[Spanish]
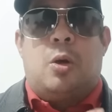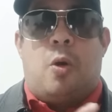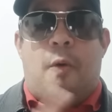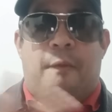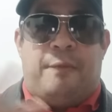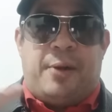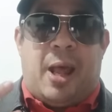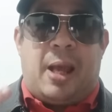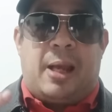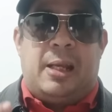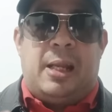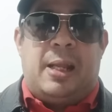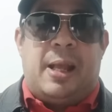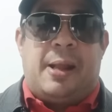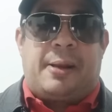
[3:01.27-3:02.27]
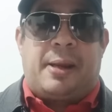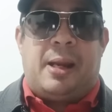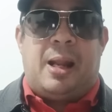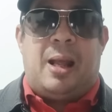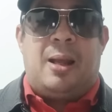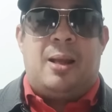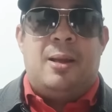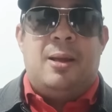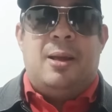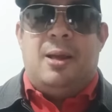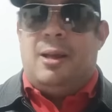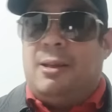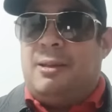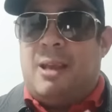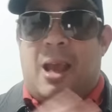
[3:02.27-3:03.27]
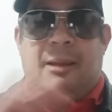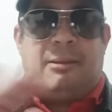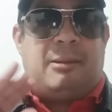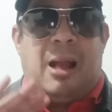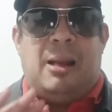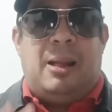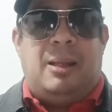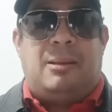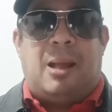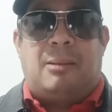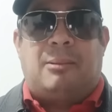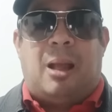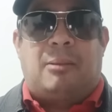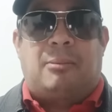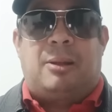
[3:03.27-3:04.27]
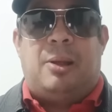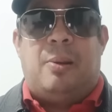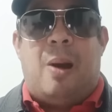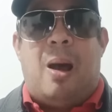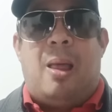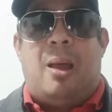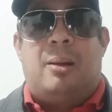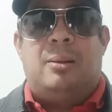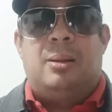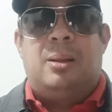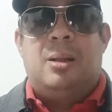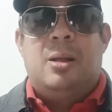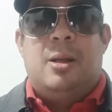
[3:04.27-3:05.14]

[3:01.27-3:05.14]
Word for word: con Franklin Herrera ya está lista, está activada.